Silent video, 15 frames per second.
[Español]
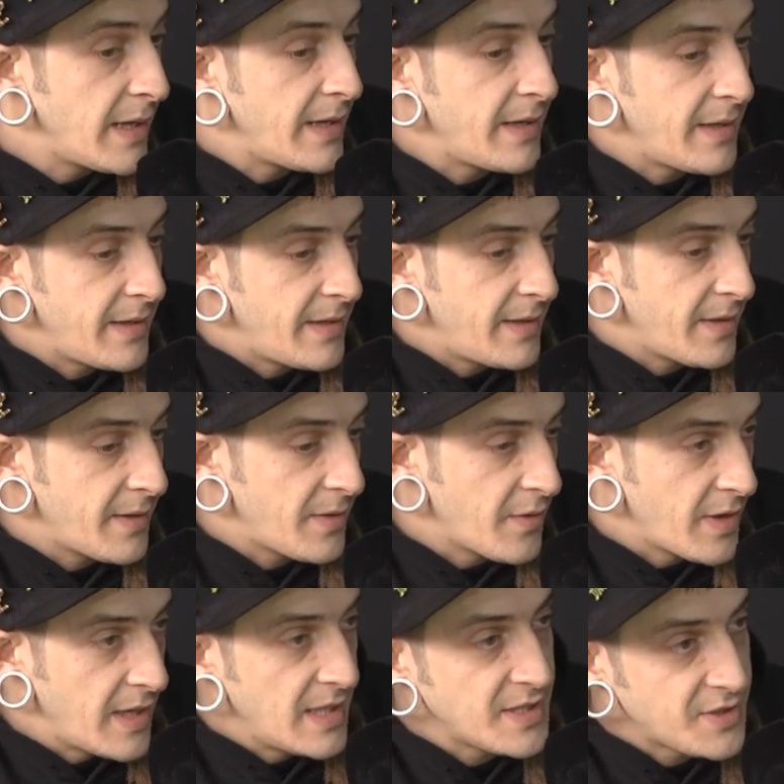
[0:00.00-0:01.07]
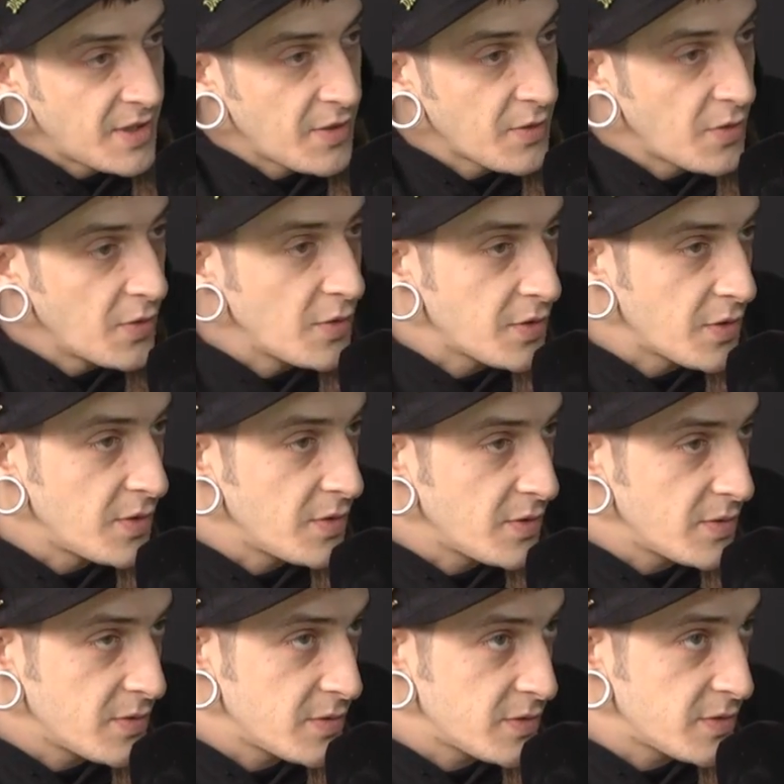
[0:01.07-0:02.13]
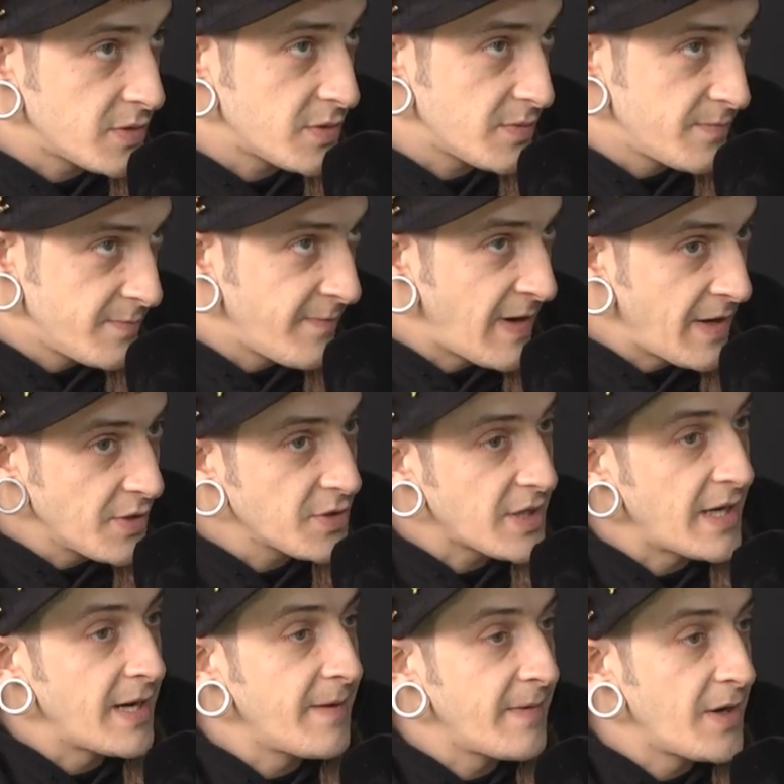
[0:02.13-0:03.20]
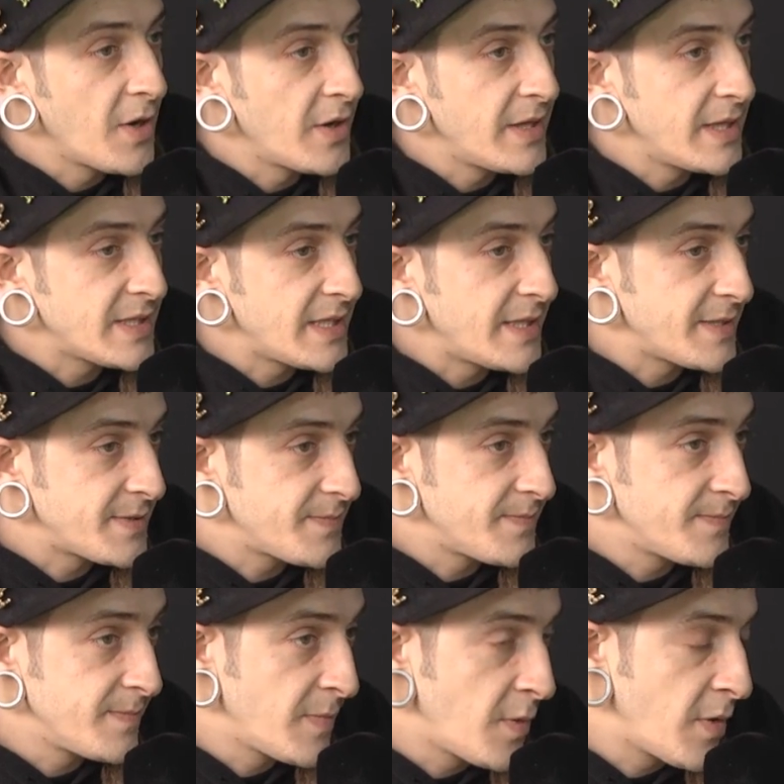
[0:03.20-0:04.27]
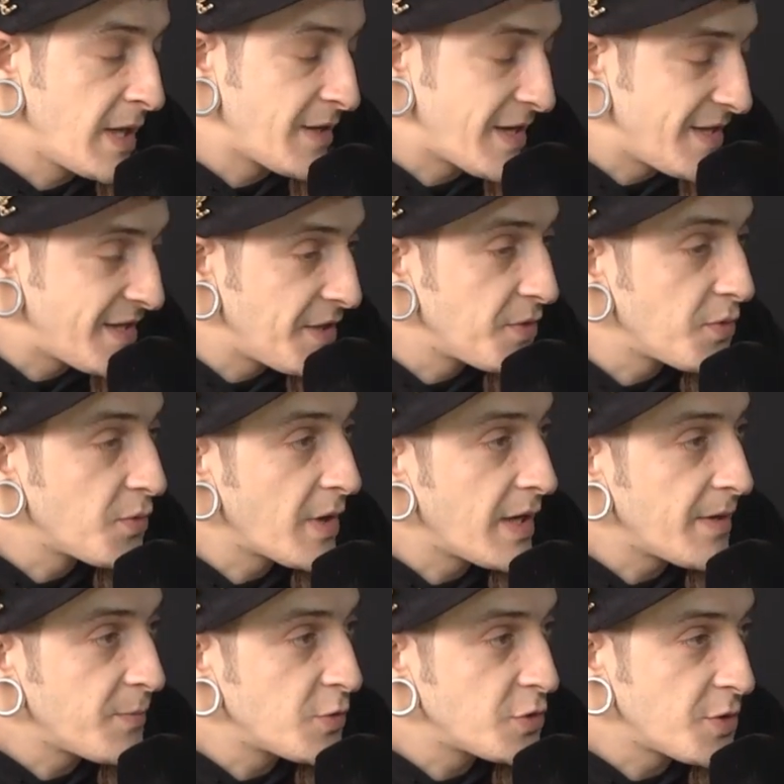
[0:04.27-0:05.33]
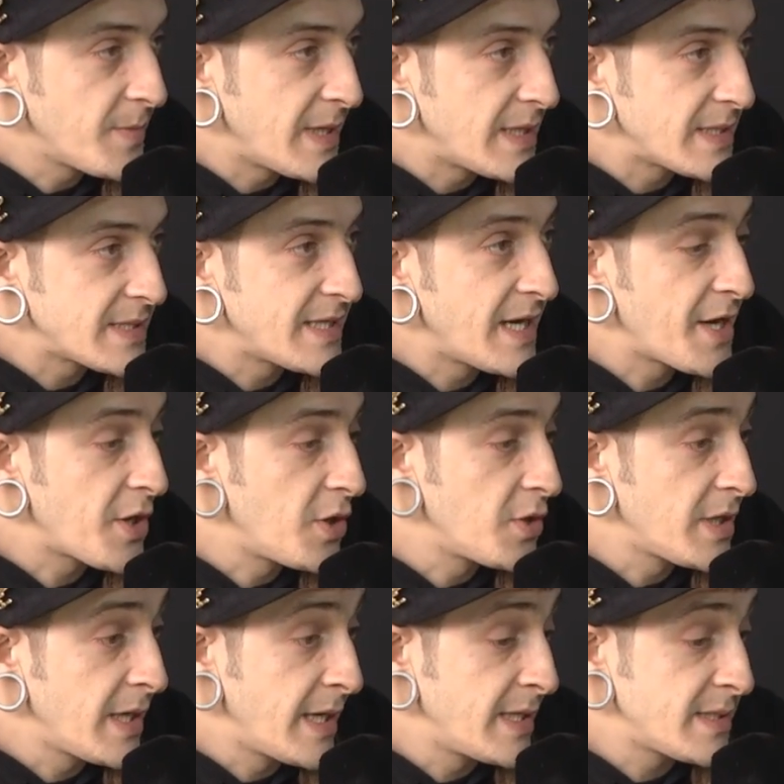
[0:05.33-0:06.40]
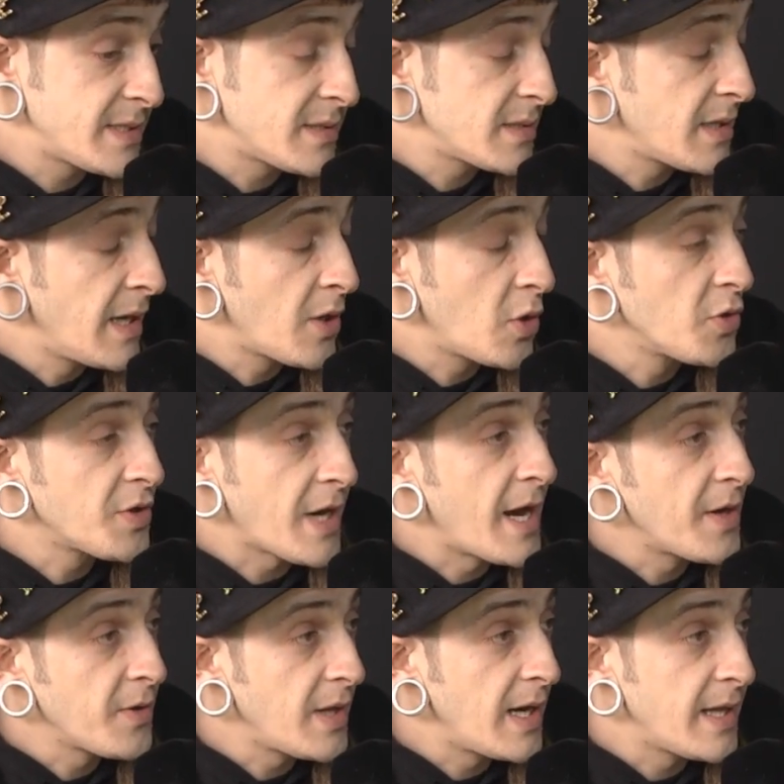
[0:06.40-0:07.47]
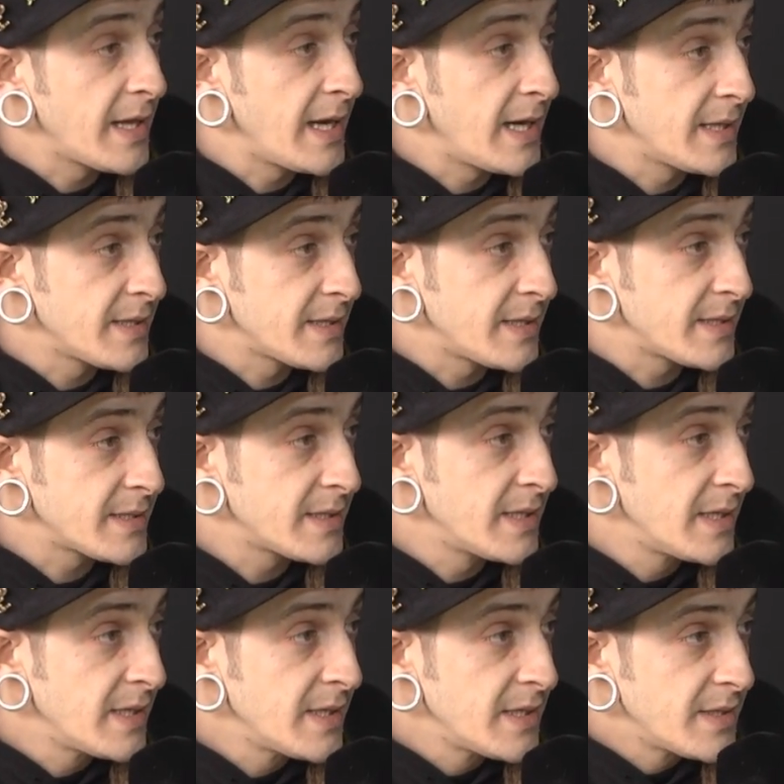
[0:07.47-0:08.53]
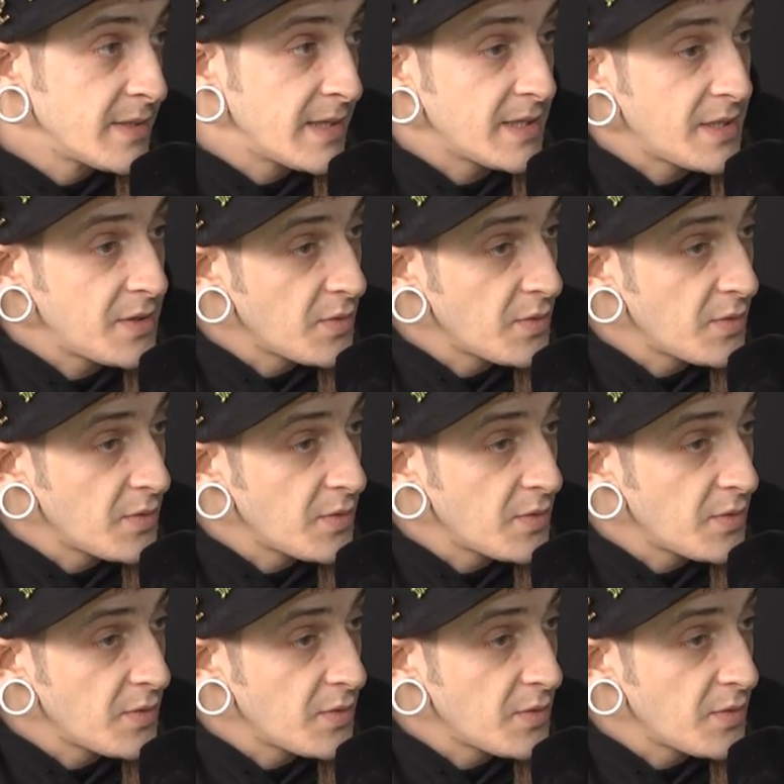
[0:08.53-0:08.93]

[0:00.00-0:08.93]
eh, correlacionado con otros varios cannabinoides y es una tintura mucho más narcótica, es el contrario de la de antes. Una